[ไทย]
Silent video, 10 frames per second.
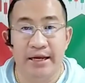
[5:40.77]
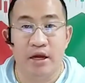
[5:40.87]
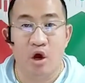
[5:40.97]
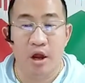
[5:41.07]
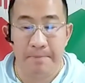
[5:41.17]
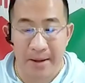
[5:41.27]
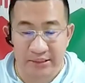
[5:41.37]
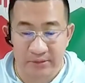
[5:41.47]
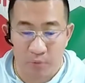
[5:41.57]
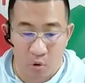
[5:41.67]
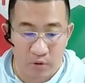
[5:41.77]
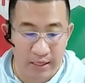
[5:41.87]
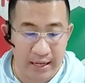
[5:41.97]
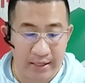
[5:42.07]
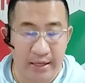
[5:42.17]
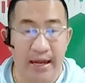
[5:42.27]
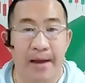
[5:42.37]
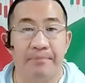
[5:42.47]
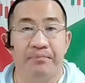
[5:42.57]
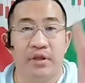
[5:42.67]
1,786เหรียญนนะครั
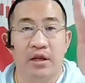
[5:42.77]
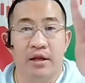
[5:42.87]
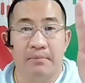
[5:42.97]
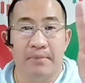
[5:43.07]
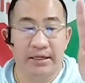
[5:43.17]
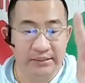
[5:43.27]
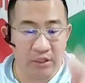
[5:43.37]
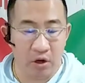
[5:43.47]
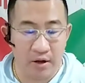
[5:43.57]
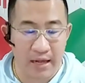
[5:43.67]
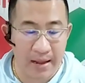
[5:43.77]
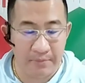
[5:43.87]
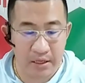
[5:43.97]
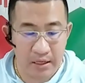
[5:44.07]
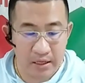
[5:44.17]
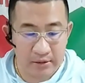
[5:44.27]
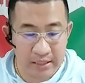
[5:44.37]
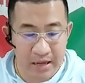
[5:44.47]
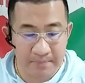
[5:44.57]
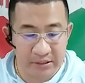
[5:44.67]
บหมายที่2ครับ
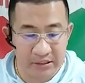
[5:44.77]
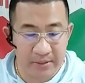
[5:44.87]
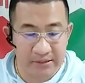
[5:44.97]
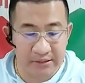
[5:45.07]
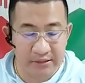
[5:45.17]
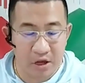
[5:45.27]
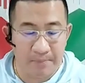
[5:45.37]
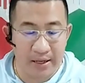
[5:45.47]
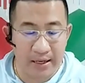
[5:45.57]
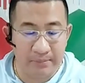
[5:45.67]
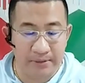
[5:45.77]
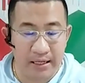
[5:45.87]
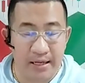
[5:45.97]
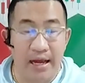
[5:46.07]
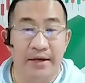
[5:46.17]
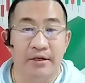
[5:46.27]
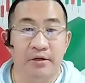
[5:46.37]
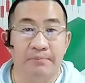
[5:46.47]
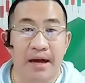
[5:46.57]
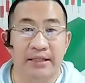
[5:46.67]
ตั้งเปิดซื้อบายสต็อปนะครับที่ราคา
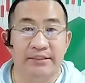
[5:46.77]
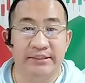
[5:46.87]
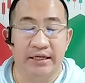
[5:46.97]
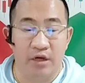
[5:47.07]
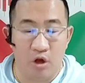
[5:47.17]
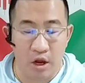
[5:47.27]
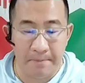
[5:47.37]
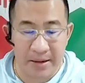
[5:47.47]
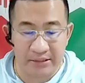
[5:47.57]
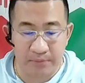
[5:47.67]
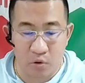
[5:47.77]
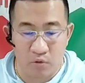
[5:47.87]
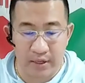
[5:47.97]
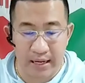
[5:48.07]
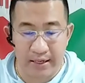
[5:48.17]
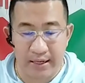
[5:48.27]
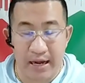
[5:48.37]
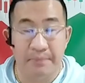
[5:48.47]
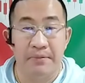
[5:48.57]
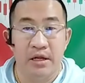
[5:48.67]
1,786เหรียญนนะค
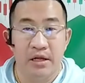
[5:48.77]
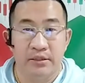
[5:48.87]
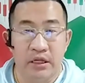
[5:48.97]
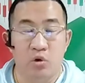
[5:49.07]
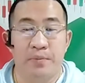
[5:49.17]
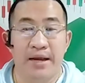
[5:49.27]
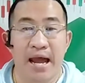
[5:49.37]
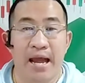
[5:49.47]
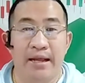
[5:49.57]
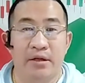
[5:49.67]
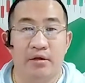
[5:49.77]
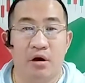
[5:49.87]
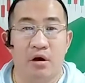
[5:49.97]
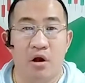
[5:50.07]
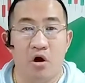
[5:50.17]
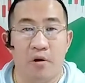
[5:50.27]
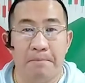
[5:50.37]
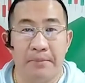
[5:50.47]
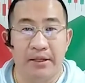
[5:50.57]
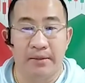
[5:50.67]
รับทะลุไปได้ก็รอ
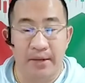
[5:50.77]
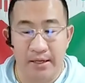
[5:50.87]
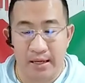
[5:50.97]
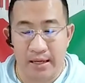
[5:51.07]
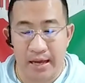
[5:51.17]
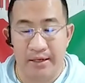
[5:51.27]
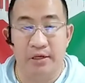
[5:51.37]
ปิดกำไรที่ราคา